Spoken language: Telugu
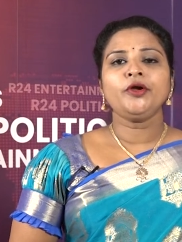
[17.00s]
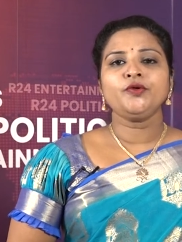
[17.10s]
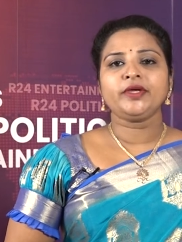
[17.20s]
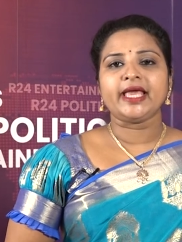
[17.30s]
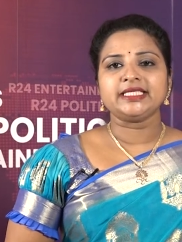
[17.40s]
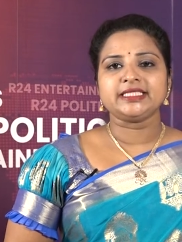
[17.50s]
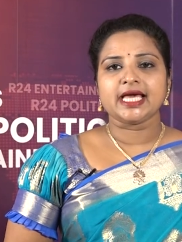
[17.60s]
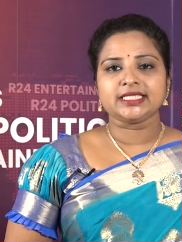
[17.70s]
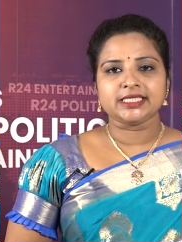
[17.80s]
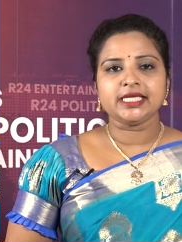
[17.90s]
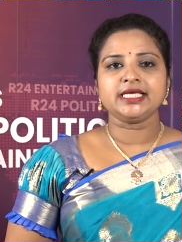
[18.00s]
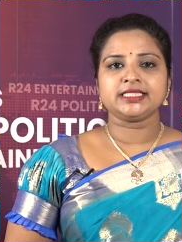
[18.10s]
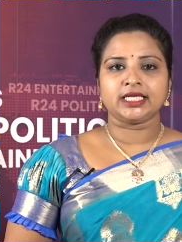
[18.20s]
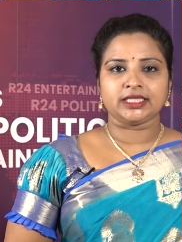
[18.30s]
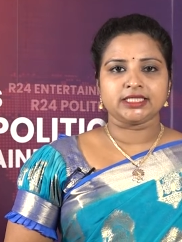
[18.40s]
విమర్శలను కేసీఆర్
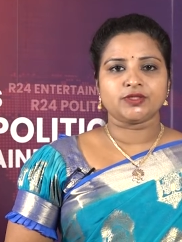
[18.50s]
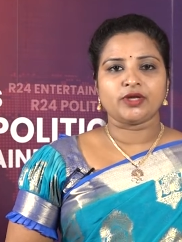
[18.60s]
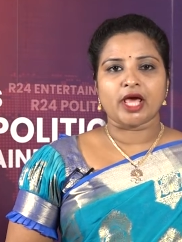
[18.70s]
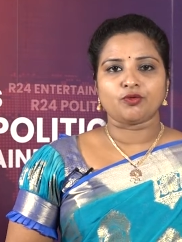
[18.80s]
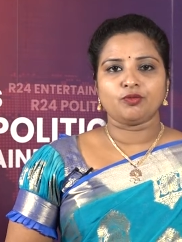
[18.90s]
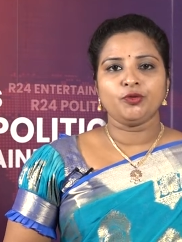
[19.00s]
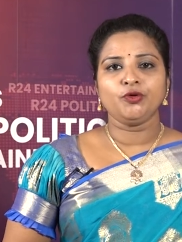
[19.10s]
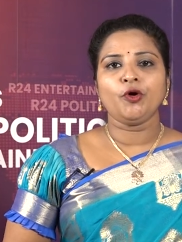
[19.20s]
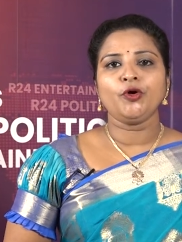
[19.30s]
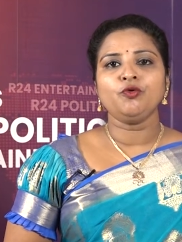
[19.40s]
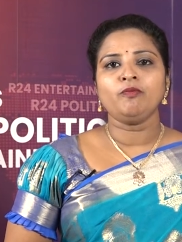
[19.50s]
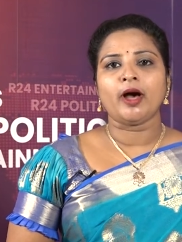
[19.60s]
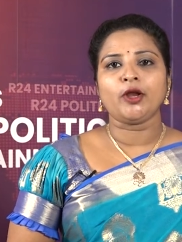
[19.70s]
సీరియస్ గా తీసుకున్నారు మునుగోడు